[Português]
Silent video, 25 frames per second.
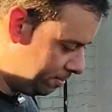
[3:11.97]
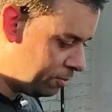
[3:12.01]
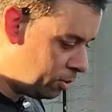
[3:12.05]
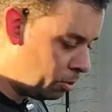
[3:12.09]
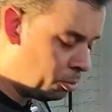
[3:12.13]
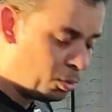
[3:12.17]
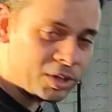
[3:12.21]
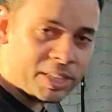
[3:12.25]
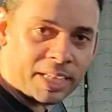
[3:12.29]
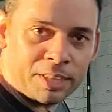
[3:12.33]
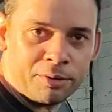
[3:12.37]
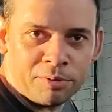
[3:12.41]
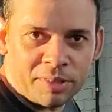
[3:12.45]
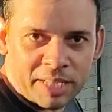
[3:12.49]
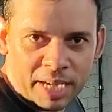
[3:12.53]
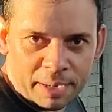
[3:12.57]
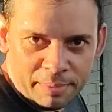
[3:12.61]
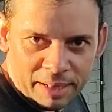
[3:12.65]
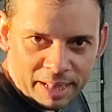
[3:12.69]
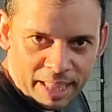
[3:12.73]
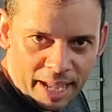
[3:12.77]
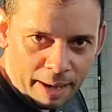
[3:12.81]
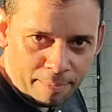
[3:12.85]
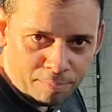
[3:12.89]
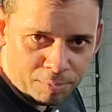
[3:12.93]
Vou botar num
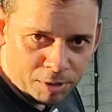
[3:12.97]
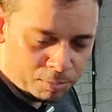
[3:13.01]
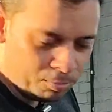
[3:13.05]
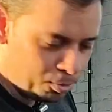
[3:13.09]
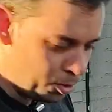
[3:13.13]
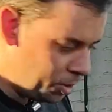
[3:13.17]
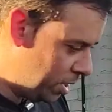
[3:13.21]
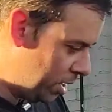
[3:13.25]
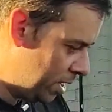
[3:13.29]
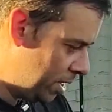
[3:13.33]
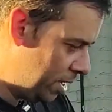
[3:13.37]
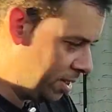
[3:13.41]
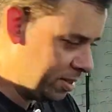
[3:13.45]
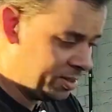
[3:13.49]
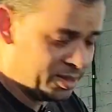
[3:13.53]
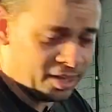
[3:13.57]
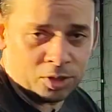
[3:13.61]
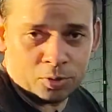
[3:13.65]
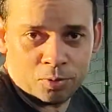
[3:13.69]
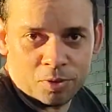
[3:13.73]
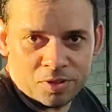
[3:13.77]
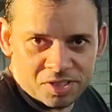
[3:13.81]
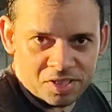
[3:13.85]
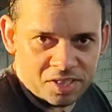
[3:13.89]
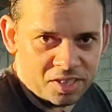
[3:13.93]
time-lapse, porque
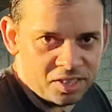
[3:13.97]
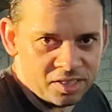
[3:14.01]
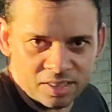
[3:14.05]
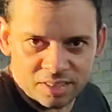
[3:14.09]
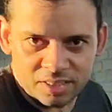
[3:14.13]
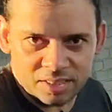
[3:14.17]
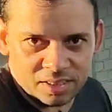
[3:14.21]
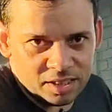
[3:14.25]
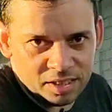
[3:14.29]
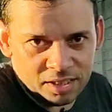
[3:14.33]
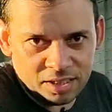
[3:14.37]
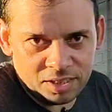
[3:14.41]
essas coisinhas assim